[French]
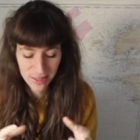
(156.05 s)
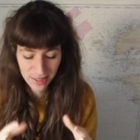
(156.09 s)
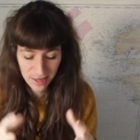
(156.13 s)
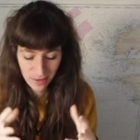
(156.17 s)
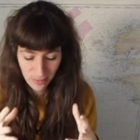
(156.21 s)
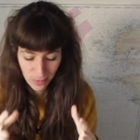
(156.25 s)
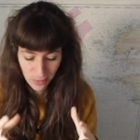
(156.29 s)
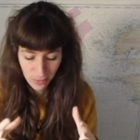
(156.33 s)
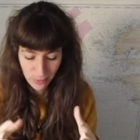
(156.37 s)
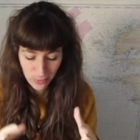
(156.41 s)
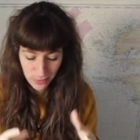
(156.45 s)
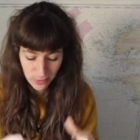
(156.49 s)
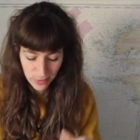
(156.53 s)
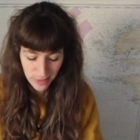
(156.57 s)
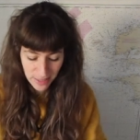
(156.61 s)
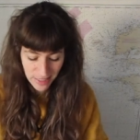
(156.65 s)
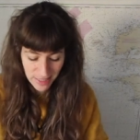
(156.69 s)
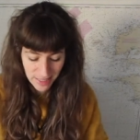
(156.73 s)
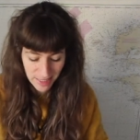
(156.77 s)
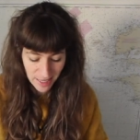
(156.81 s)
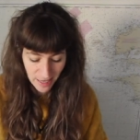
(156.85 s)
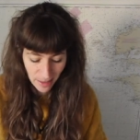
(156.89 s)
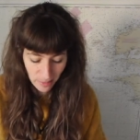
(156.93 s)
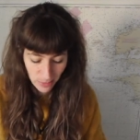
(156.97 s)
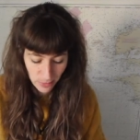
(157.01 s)
C'est un peu plus
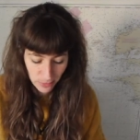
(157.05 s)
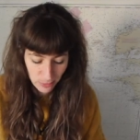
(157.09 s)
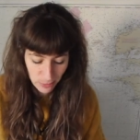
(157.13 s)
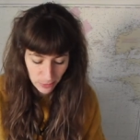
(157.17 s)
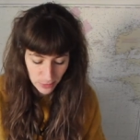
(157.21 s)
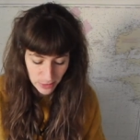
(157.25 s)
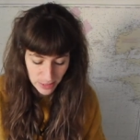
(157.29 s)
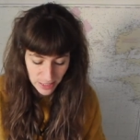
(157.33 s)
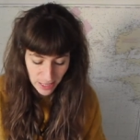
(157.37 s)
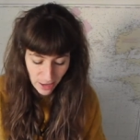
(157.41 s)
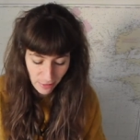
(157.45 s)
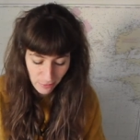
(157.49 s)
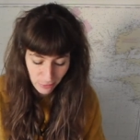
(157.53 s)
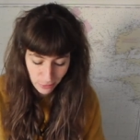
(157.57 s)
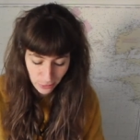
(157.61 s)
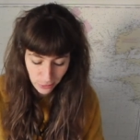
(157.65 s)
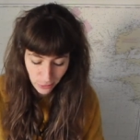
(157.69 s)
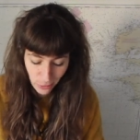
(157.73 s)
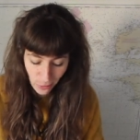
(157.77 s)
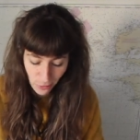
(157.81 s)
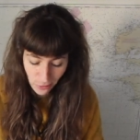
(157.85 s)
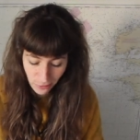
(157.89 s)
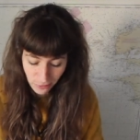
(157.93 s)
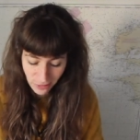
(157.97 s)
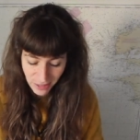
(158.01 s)
c'est un peu plus ça
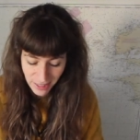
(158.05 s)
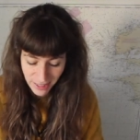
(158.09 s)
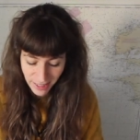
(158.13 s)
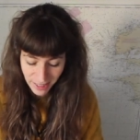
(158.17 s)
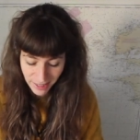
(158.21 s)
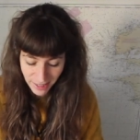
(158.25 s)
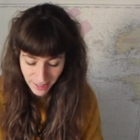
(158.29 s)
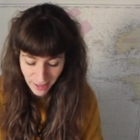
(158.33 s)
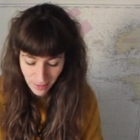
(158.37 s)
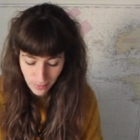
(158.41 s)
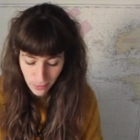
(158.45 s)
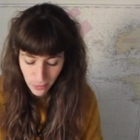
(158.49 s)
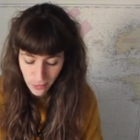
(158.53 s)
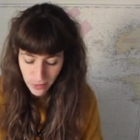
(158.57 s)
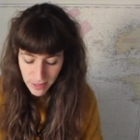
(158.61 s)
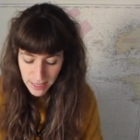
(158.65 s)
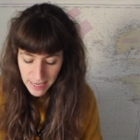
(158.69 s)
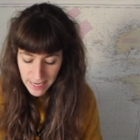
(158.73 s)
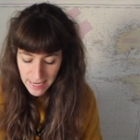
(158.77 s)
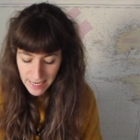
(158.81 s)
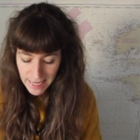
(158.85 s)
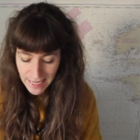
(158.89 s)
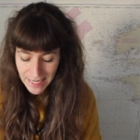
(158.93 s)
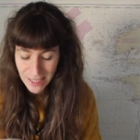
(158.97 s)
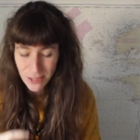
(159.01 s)
votre envie dernièrement
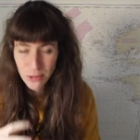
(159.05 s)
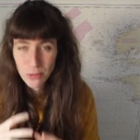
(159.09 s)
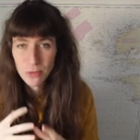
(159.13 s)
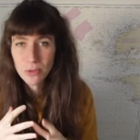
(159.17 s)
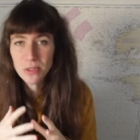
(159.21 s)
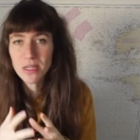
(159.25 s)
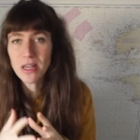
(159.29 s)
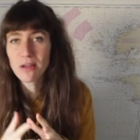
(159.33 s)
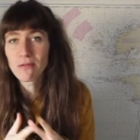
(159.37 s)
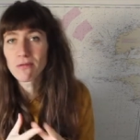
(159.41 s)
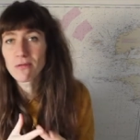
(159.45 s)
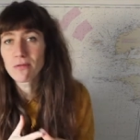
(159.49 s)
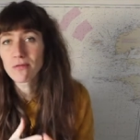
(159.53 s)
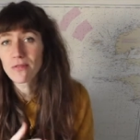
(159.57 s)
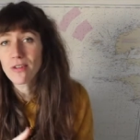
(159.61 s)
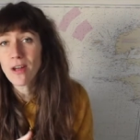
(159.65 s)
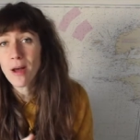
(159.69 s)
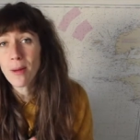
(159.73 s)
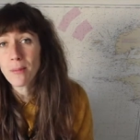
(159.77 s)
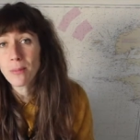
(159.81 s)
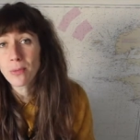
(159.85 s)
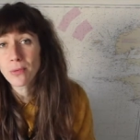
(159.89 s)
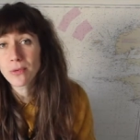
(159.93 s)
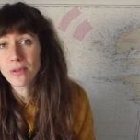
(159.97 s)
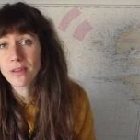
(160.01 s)
et du coup ça vous fait
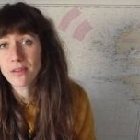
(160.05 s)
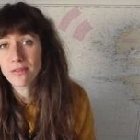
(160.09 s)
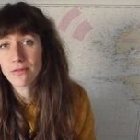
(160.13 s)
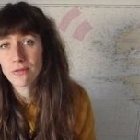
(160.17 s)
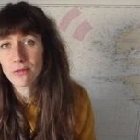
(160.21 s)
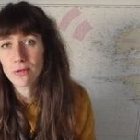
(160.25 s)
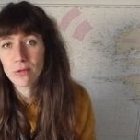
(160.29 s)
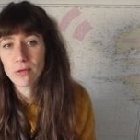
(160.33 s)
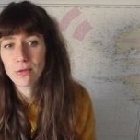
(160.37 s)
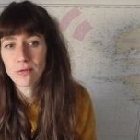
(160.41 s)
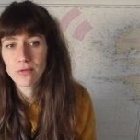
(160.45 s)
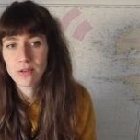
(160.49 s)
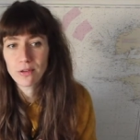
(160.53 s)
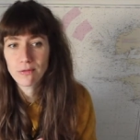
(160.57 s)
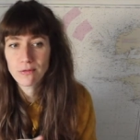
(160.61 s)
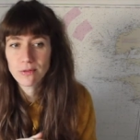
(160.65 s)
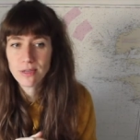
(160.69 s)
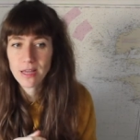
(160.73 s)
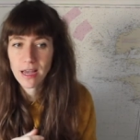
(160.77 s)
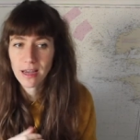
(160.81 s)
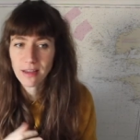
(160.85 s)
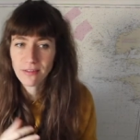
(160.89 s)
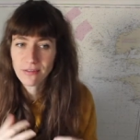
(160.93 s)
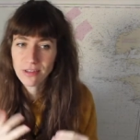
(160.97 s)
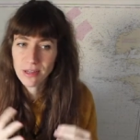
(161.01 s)
un peu défaut le fait que
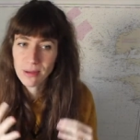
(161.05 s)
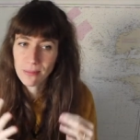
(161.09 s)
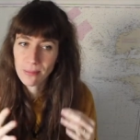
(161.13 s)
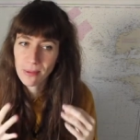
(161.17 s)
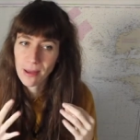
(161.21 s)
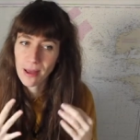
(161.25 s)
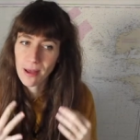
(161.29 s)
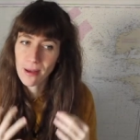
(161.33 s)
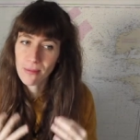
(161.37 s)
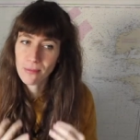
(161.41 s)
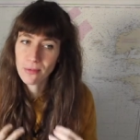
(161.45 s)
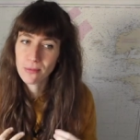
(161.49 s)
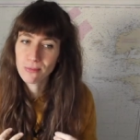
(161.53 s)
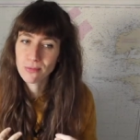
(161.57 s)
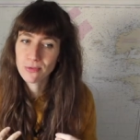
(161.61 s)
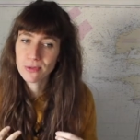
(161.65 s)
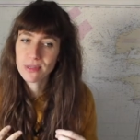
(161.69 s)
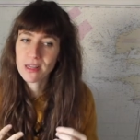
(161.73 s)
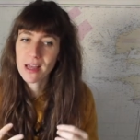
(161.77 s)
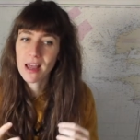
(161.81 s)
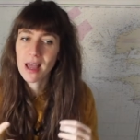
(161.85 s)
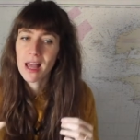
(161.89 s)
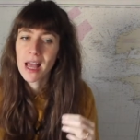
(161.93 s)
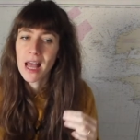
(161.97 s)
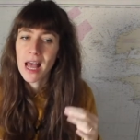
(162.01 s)
vous arriviez pas un peu
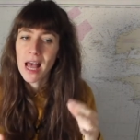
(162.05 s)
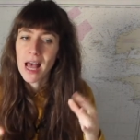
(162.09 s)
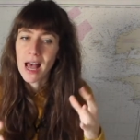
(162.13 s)
plus à,